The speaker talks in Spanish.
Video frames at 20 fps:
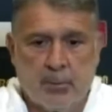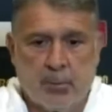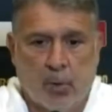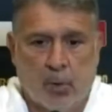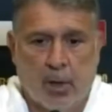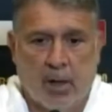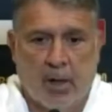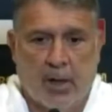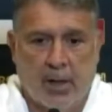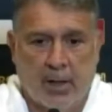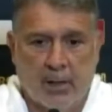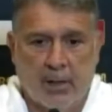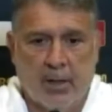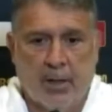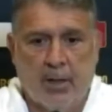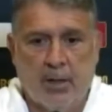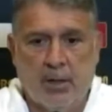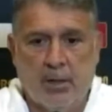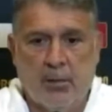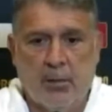las grandes
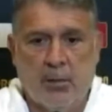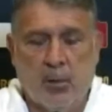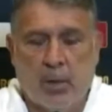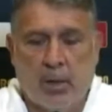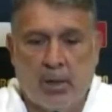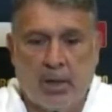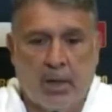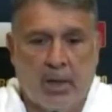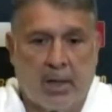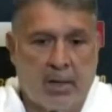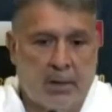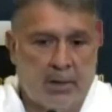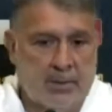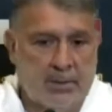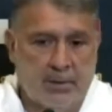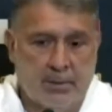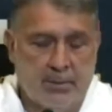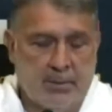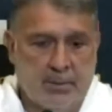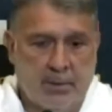individualidades.